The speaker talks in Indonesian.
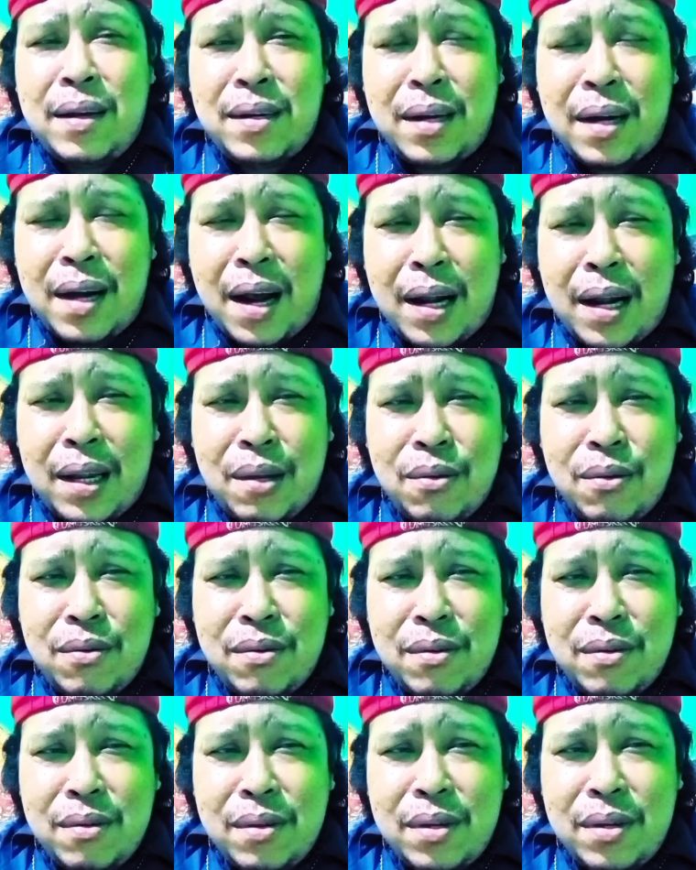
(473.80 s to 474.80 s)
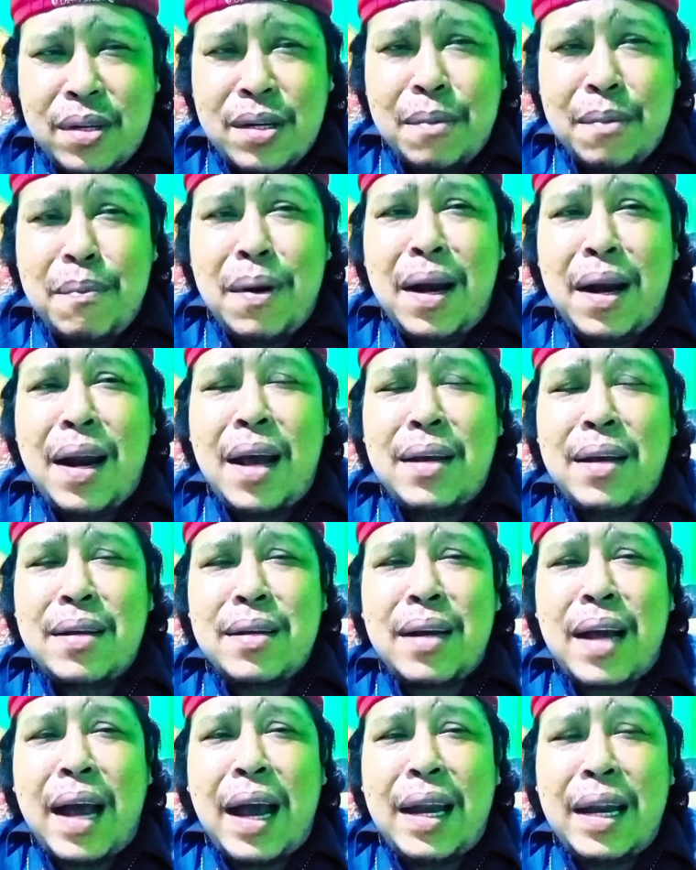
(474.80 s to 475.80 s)
111
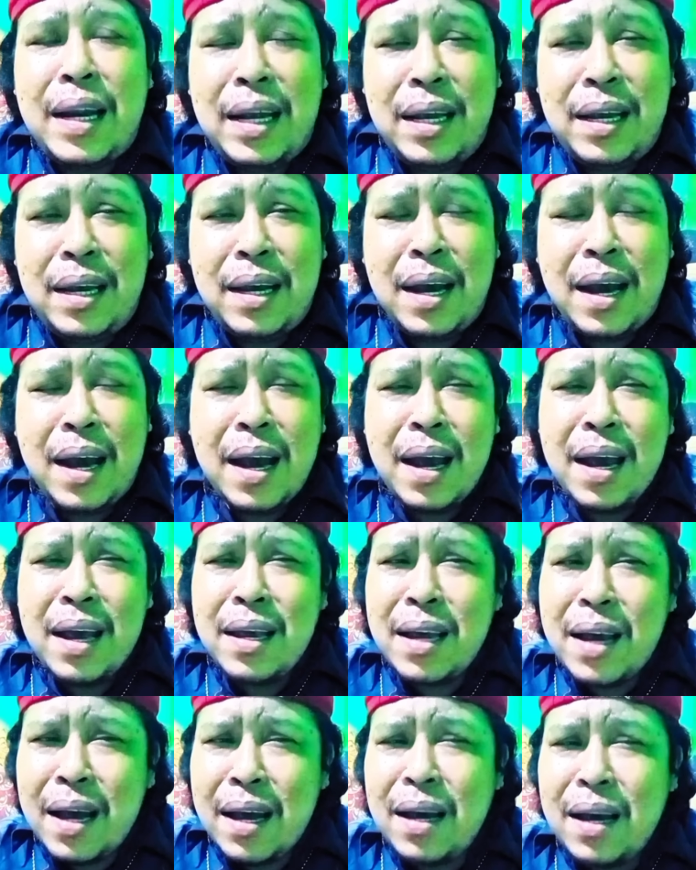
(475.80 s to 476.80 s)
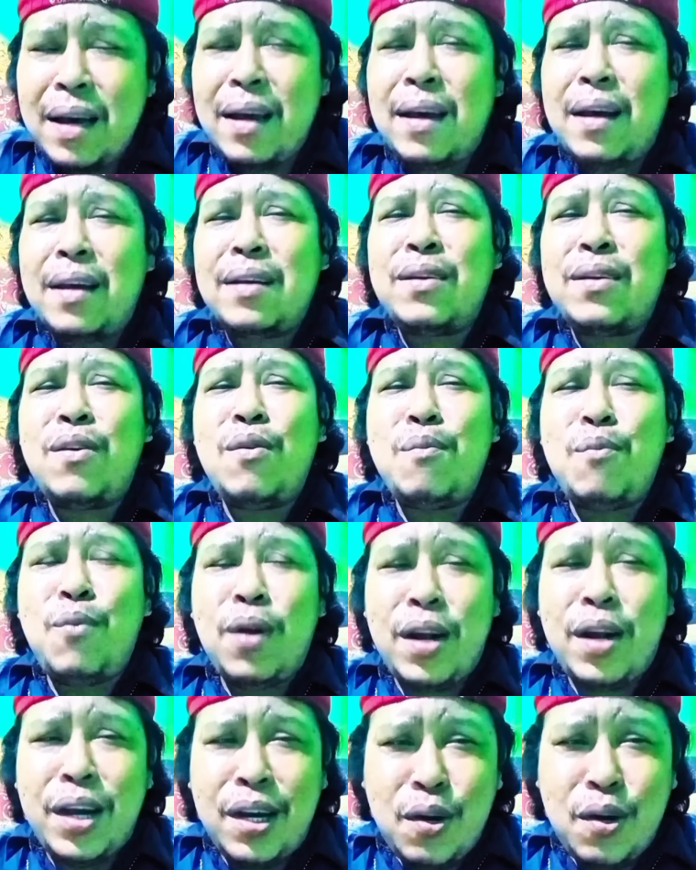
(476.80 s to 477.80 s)
kali hanya
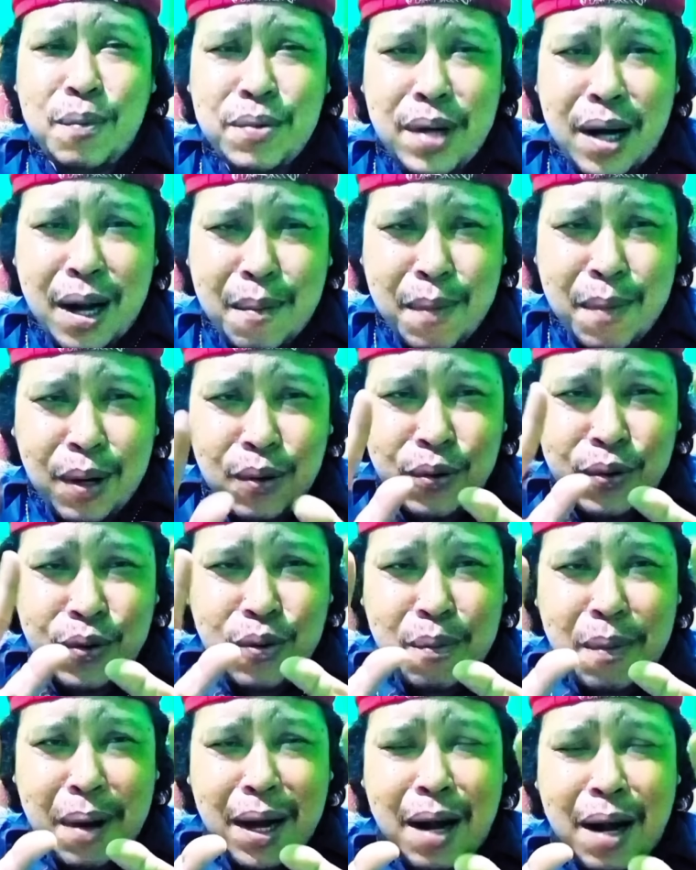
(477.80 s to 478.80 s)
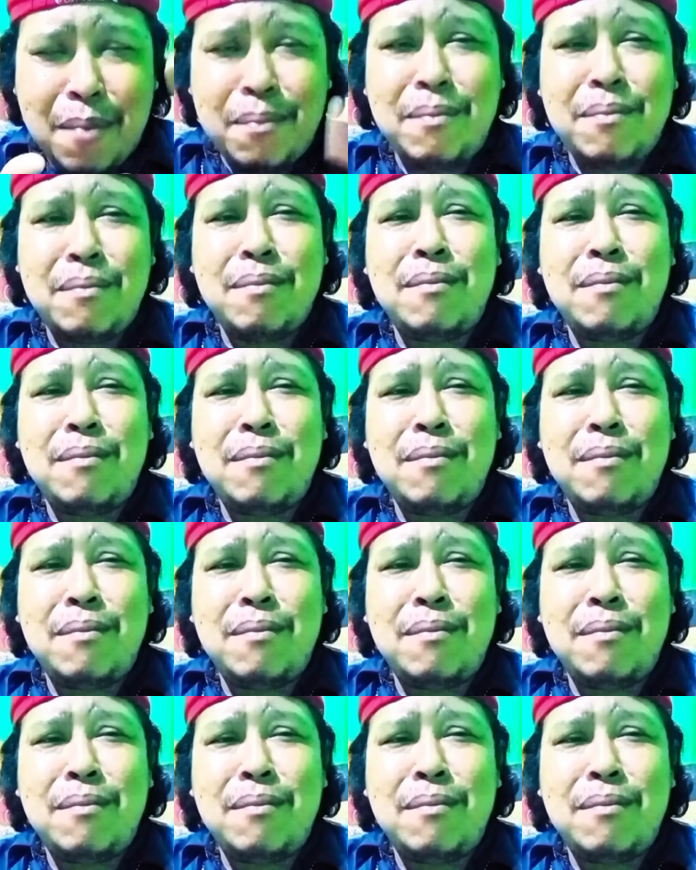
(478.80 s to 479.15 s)
seumur hidup selama tujuh malam